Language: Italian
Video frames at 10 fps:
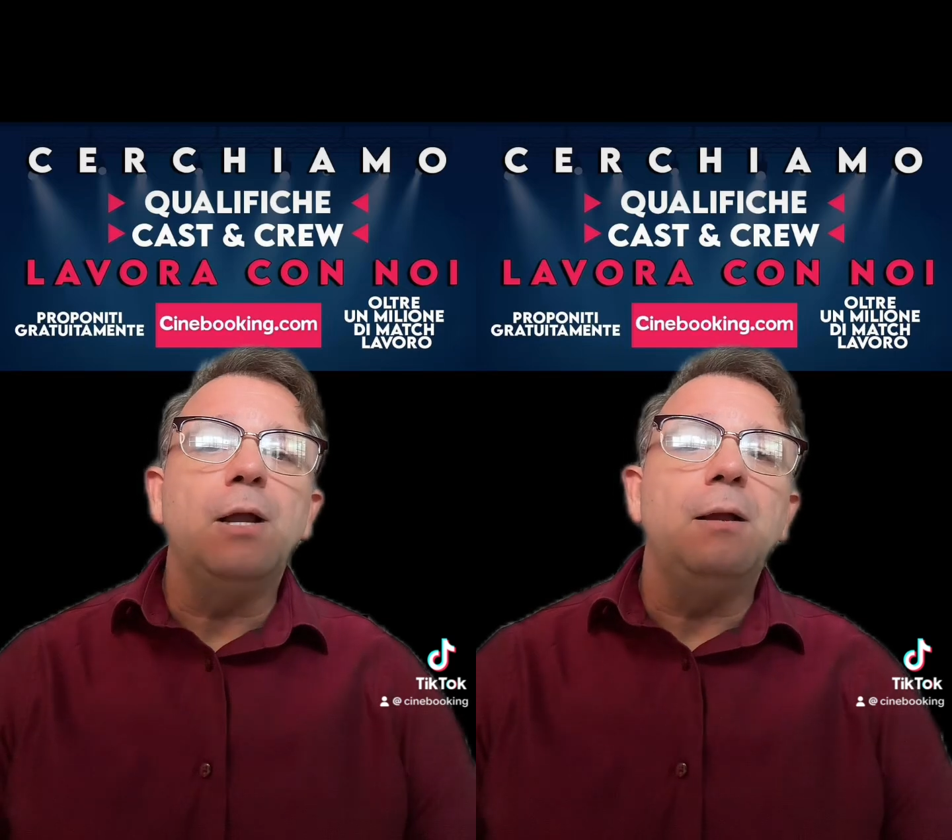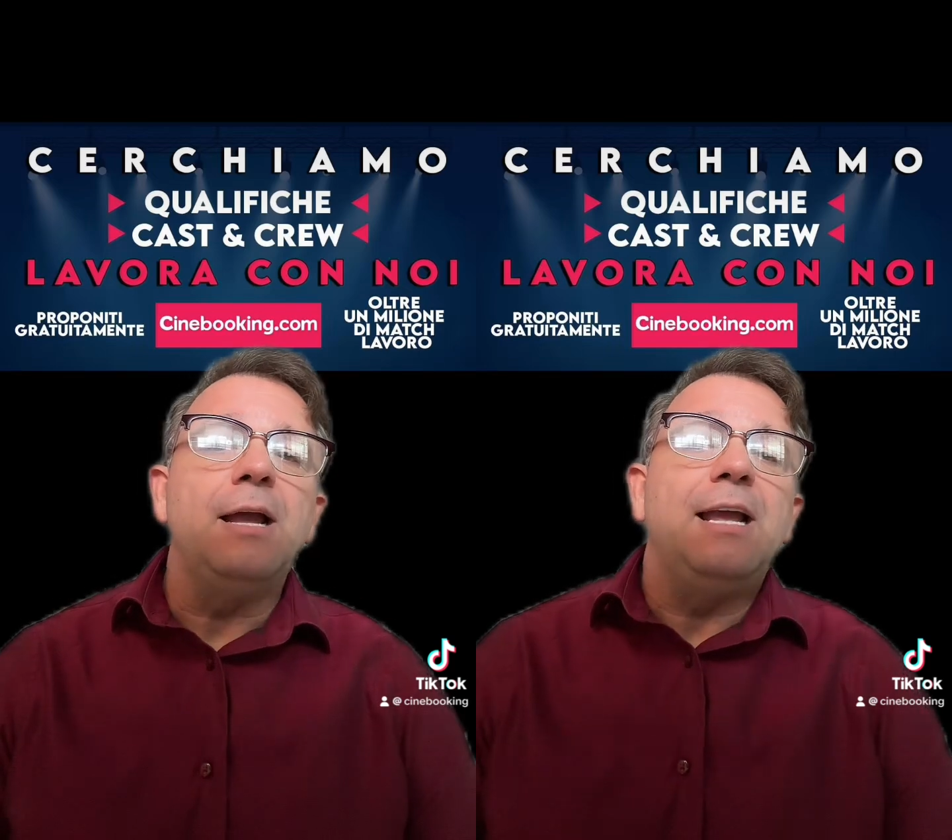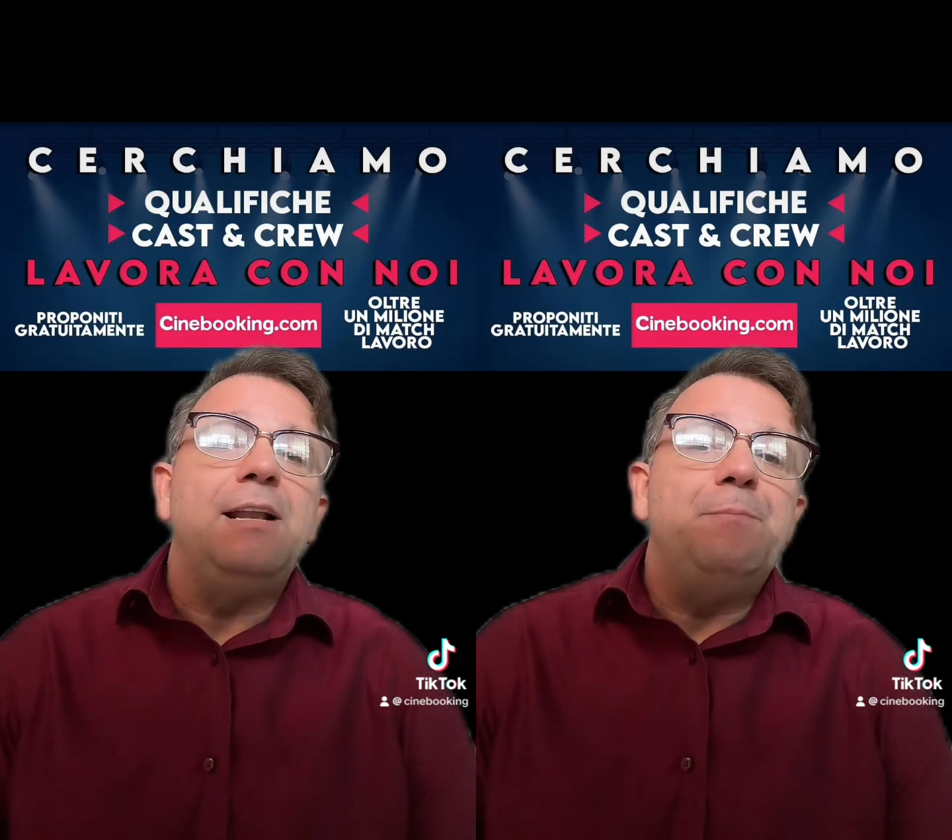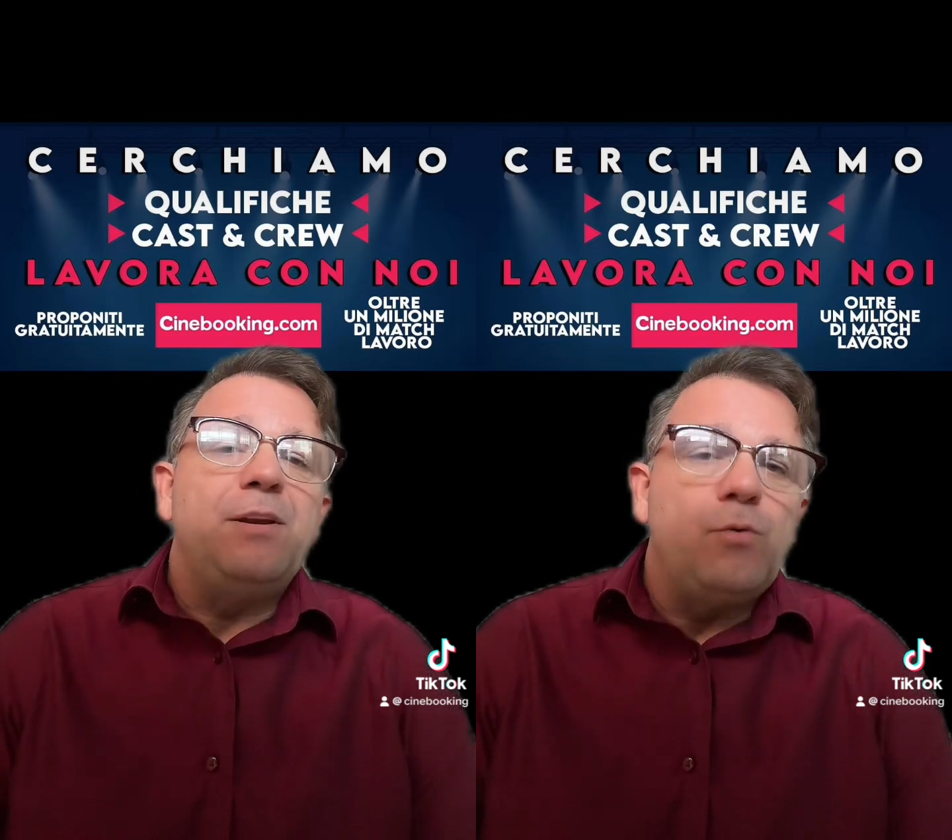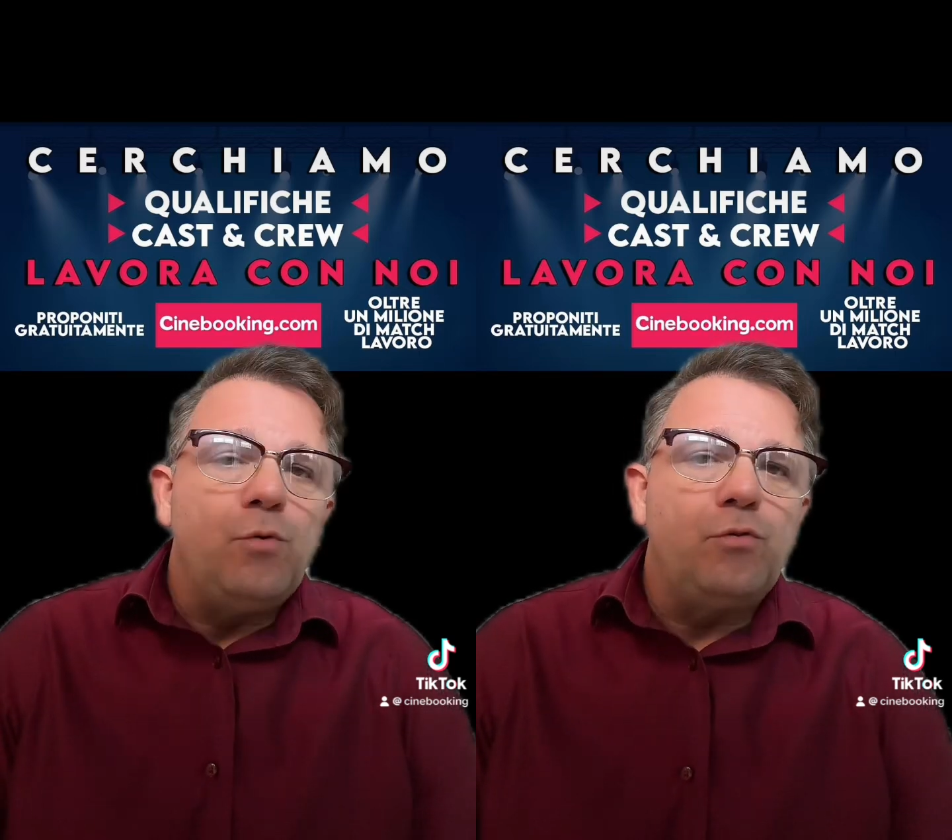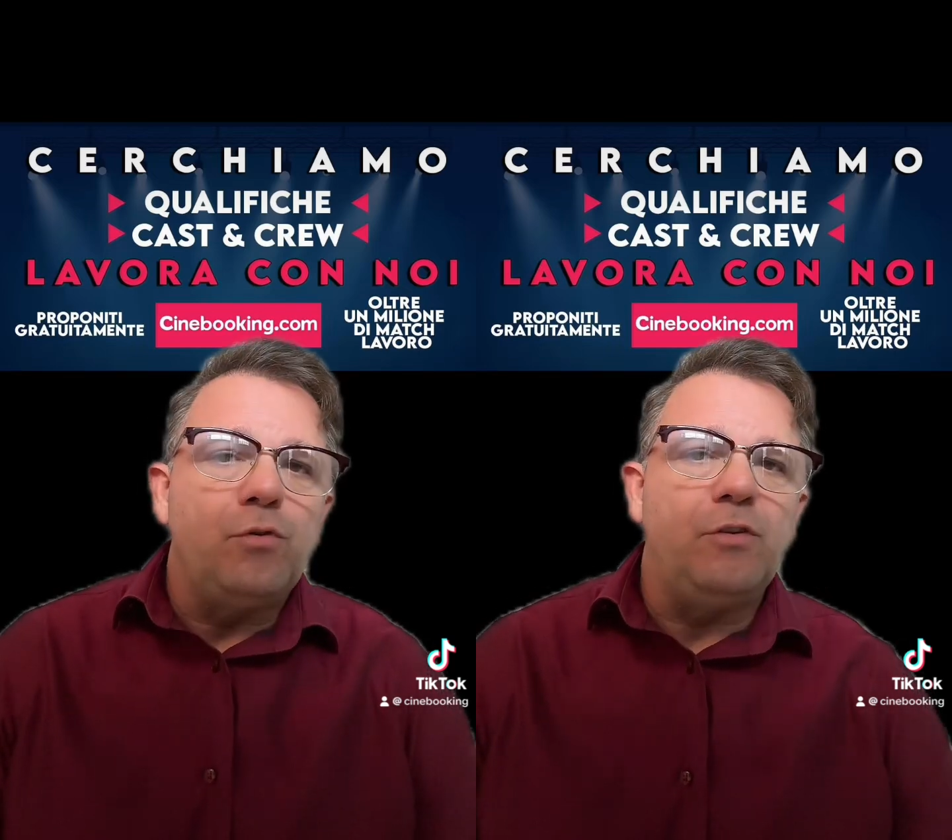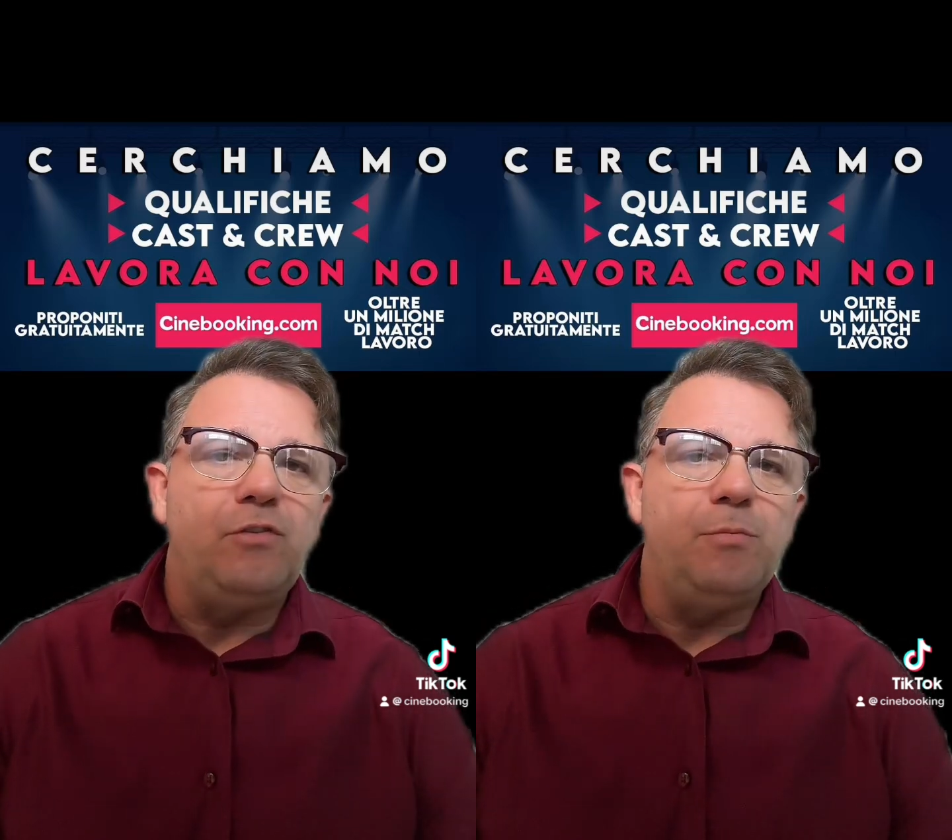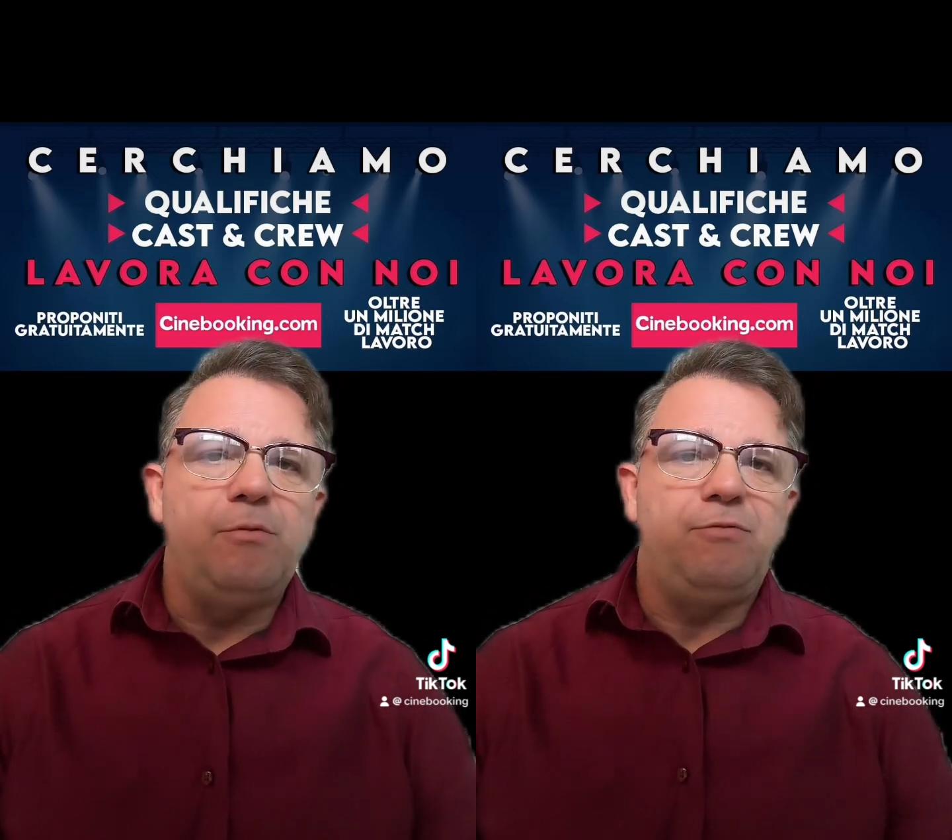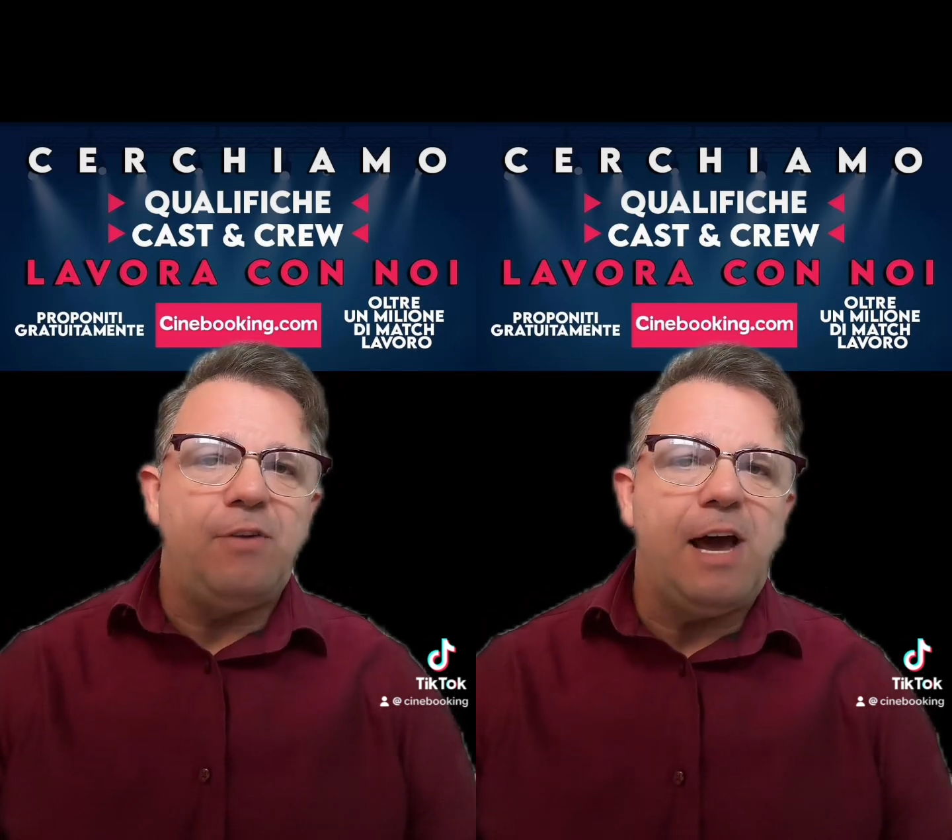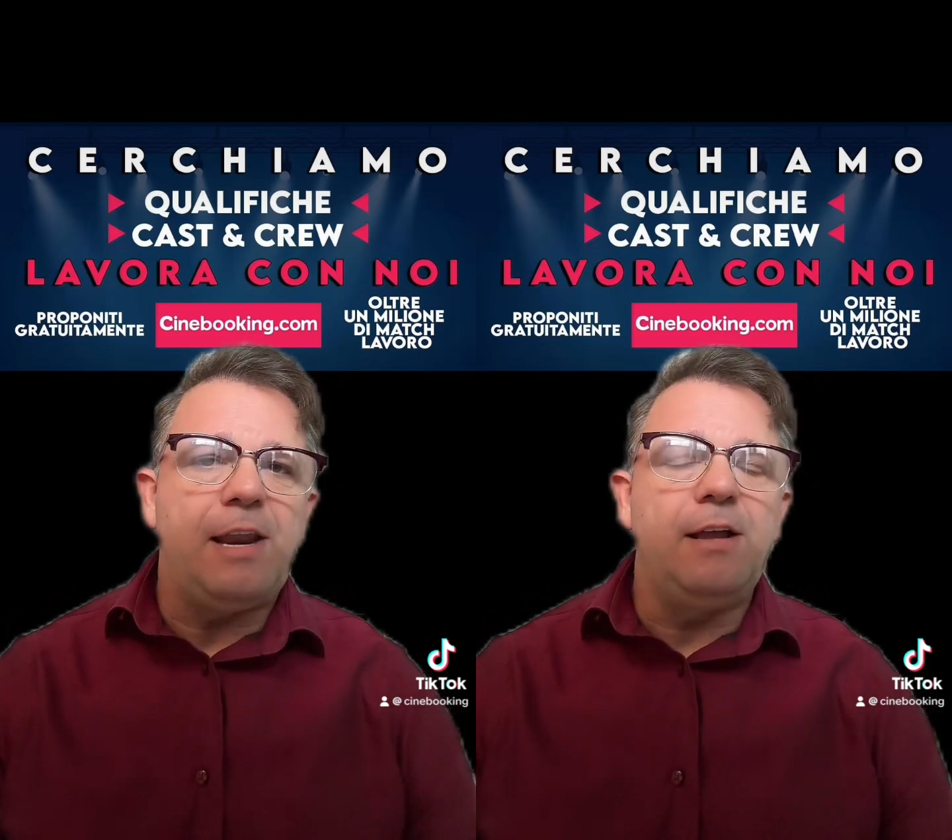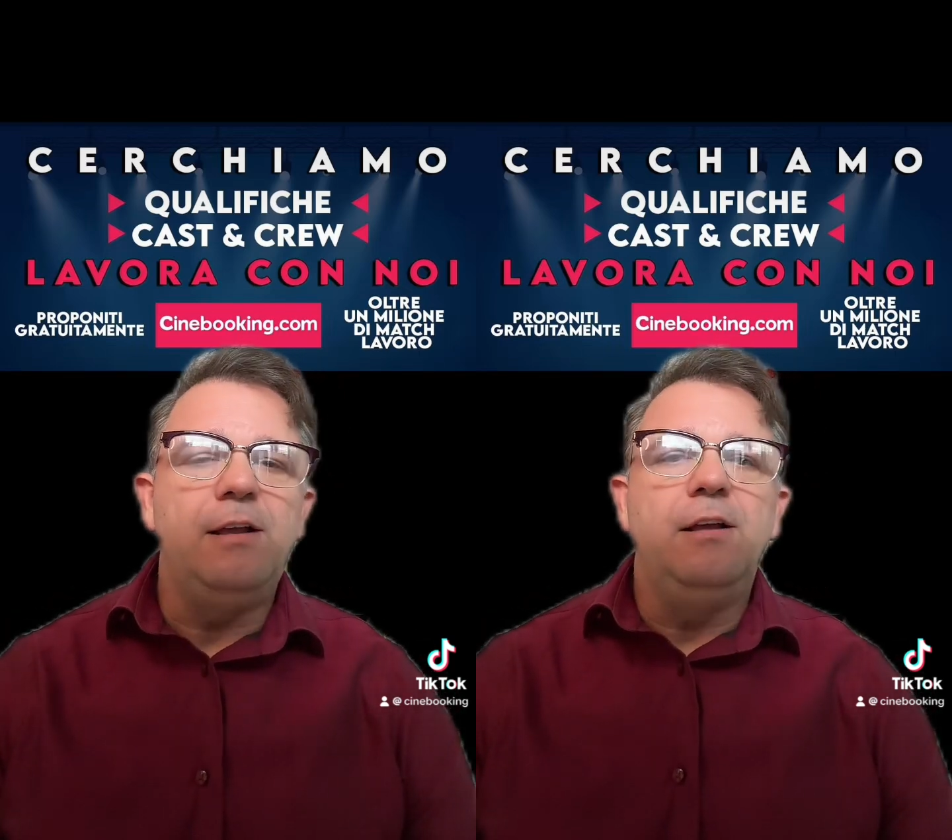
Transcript: e il percorso che si può fare